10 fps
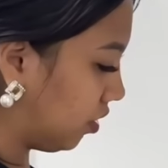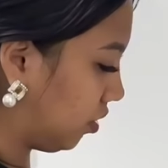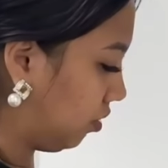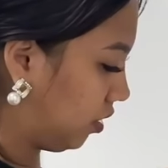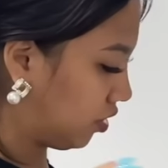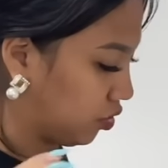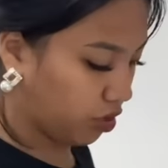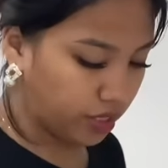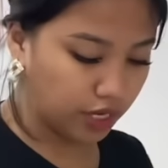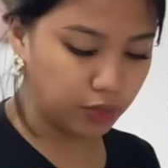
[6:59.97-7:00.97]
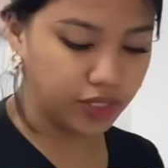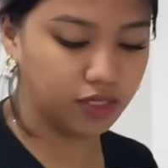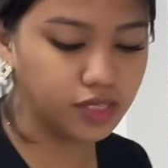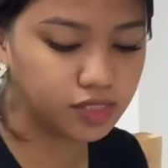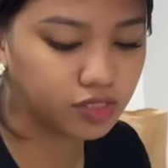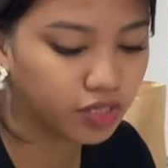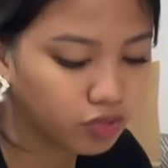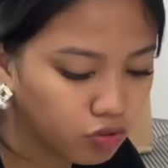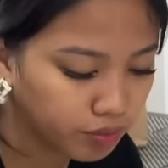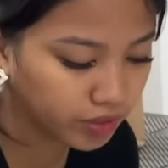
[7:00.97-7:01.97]
So, let's try. Ay, wait. Let's check
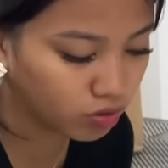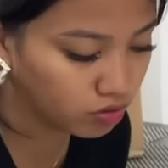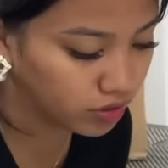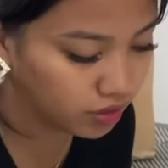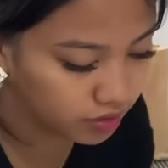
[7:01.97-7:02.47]
kung may toxin na